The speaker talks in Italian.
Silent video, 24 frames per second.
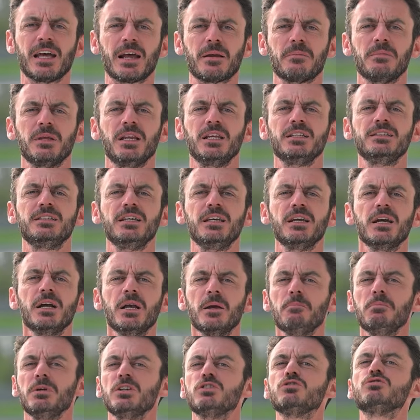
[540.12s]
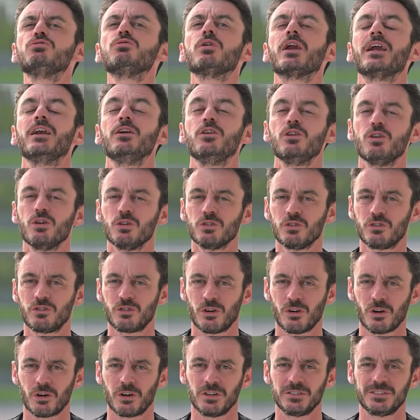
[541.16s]
termini di misura misure non
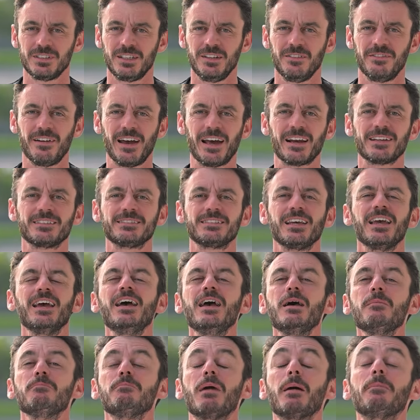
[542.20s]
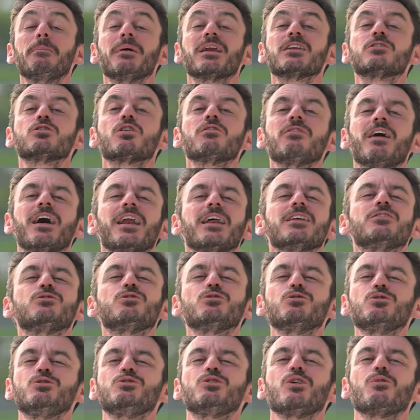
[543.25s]
sono così diverse, ma per trovare
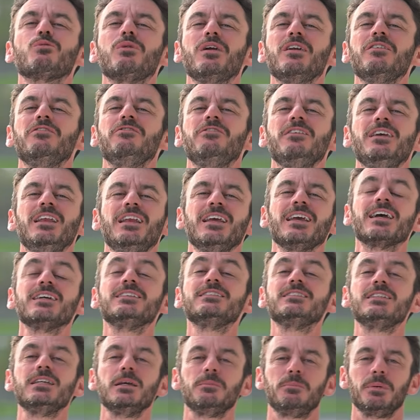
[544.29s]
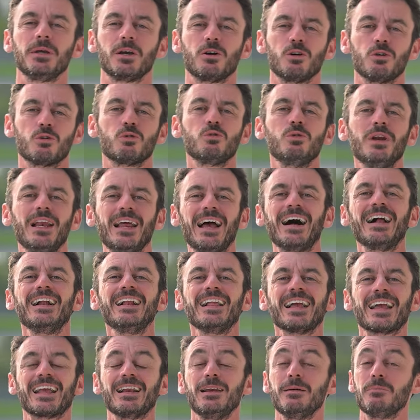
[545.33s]
tutto quel feeling tipico cui le,
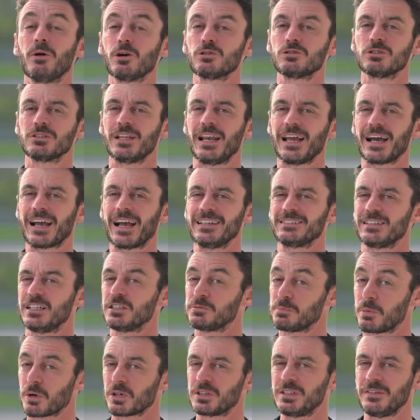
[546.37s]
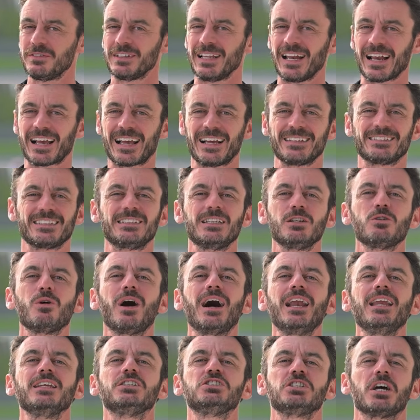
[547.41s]
le moto della casa, le sportive della casa di
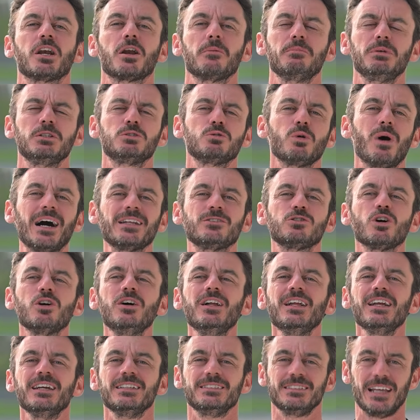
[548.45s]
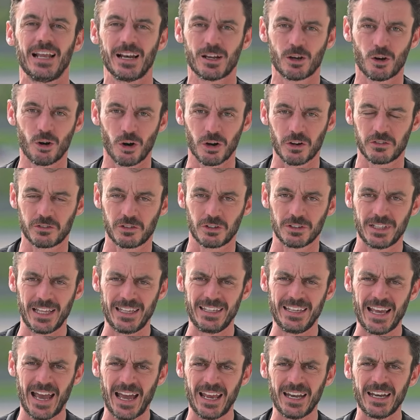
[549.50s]
Noale ci hanno abituato nel corso
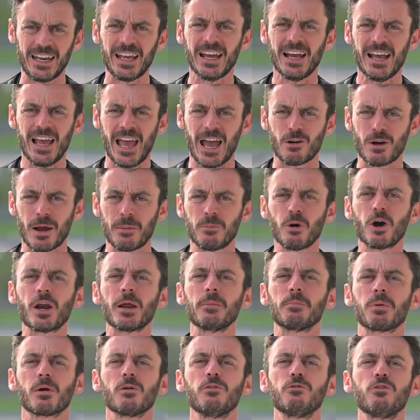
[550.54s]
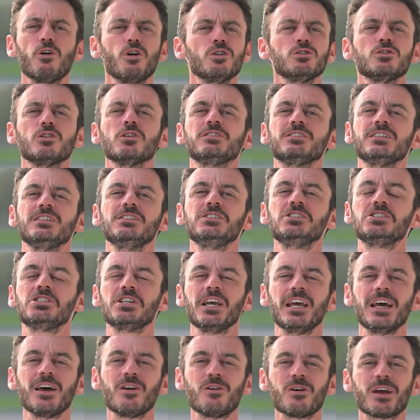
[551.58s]
degli anni. È un amore profondo,
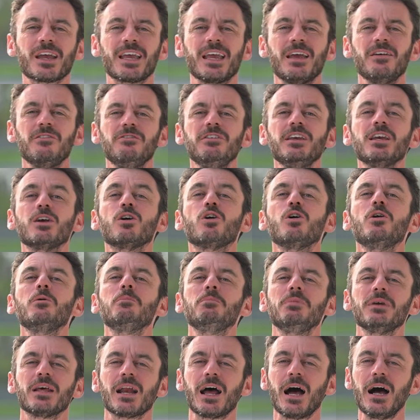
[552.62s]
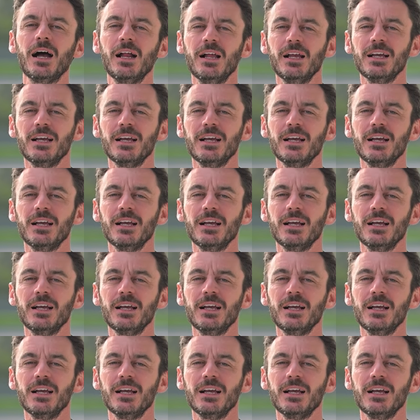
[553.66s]
sincero, che vi colpirà